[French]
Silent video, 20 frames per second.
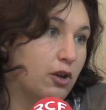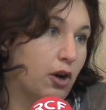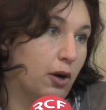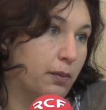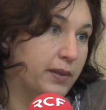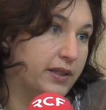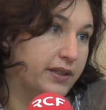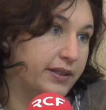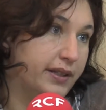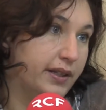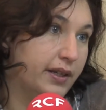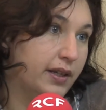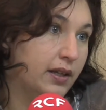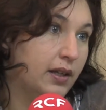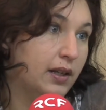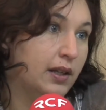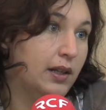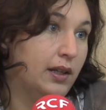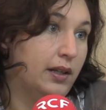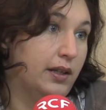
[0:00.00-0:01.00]
leur métier
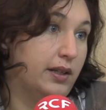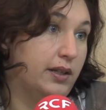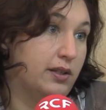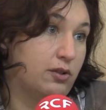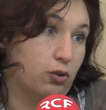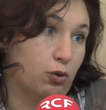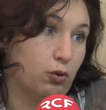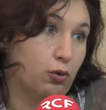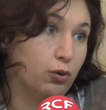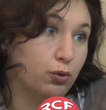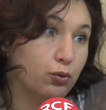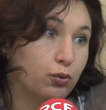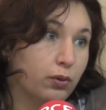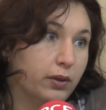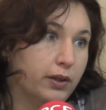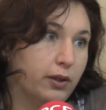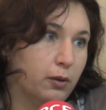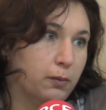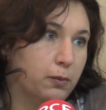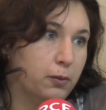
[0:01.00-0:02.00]
et sont
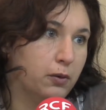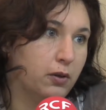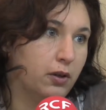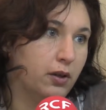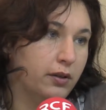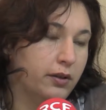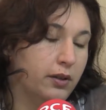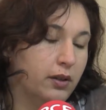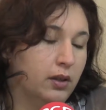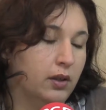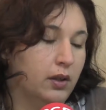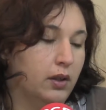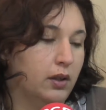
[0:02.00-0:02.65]
retournés en Pologne,